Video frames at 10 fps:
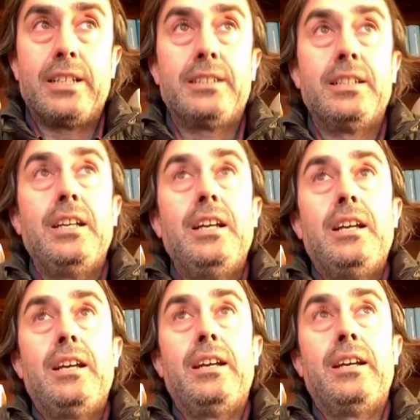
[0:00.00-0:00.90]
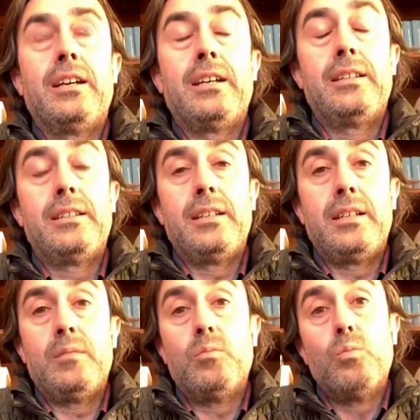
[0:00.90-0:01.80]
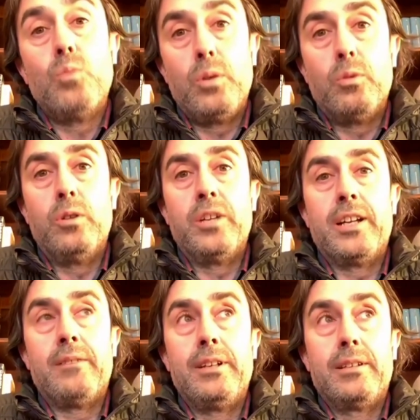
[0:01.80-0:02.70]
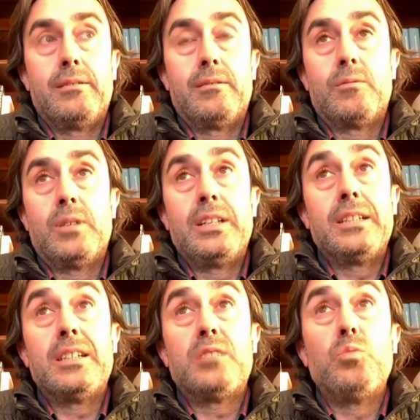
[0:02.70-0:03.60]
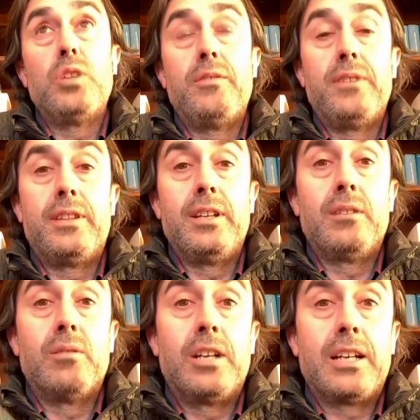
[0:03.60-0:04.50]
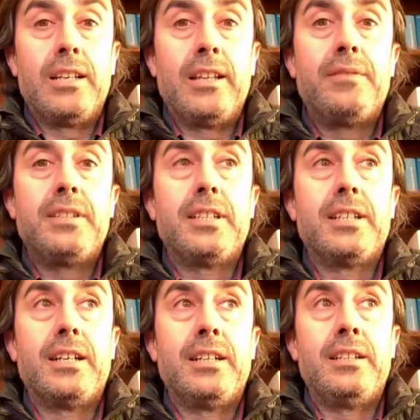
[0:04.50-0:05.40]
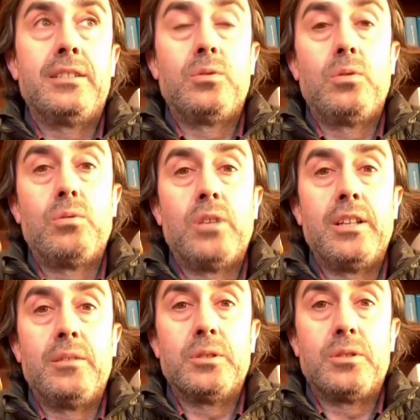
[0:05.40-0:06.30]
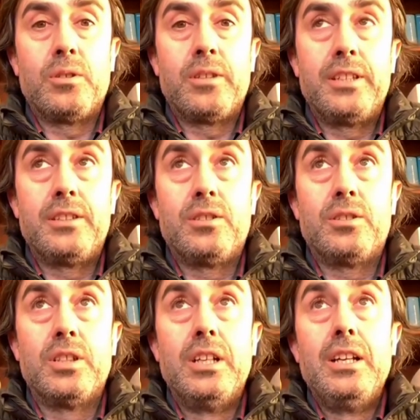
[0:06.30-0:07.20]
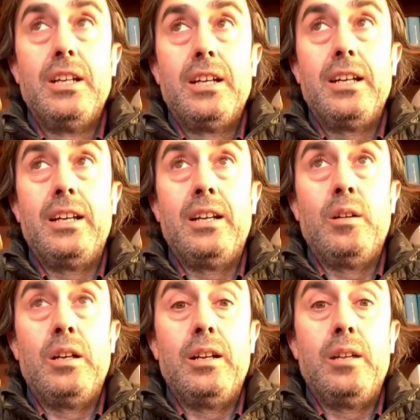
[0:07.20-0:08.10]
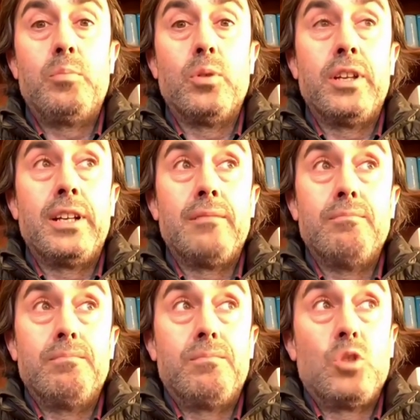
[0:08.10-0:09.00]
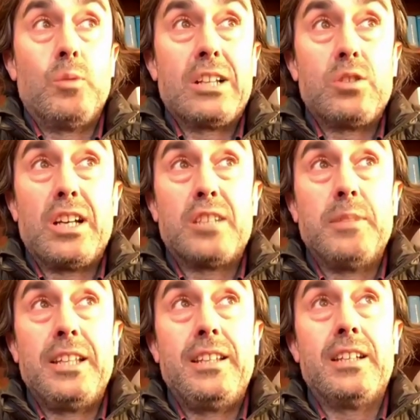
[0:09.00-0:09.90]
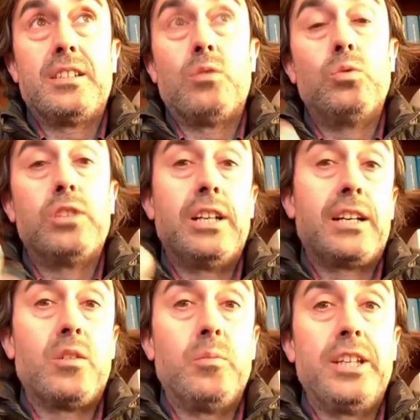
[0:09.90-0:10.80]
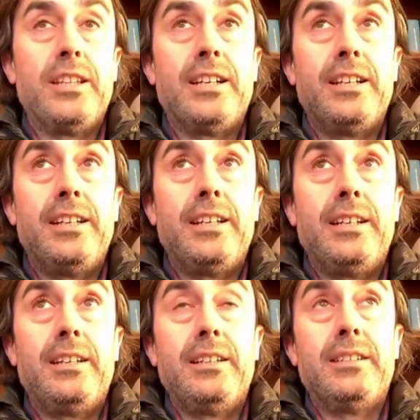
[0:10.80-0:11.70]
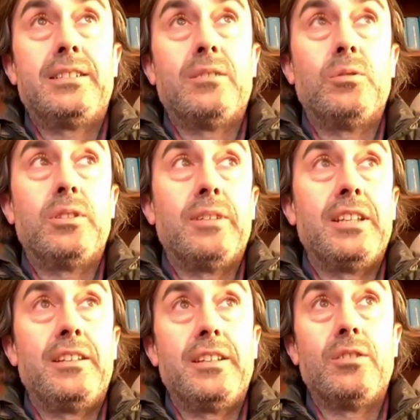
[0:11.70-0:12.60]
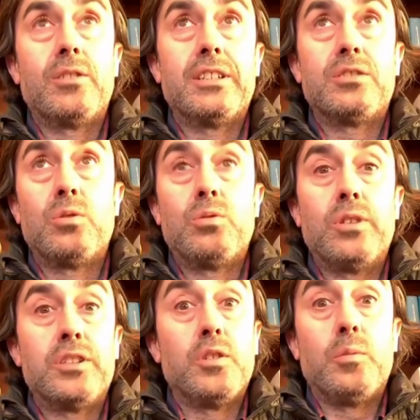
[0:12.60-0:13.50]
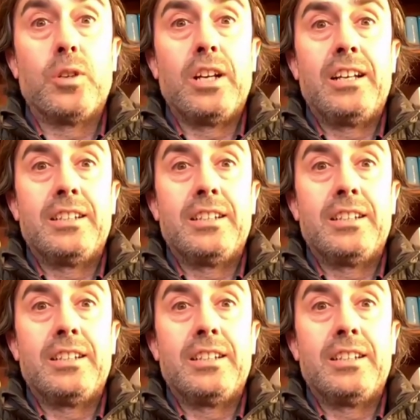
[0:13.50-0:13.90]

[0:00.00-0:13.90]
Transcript: eh, gente muy vulnerable, lo cual es muy difícil con la realidad física y estructural de nuestros centros el, poder tomar todas las medidas según te las recomiendan y, según te van diciendo que es todo por alas.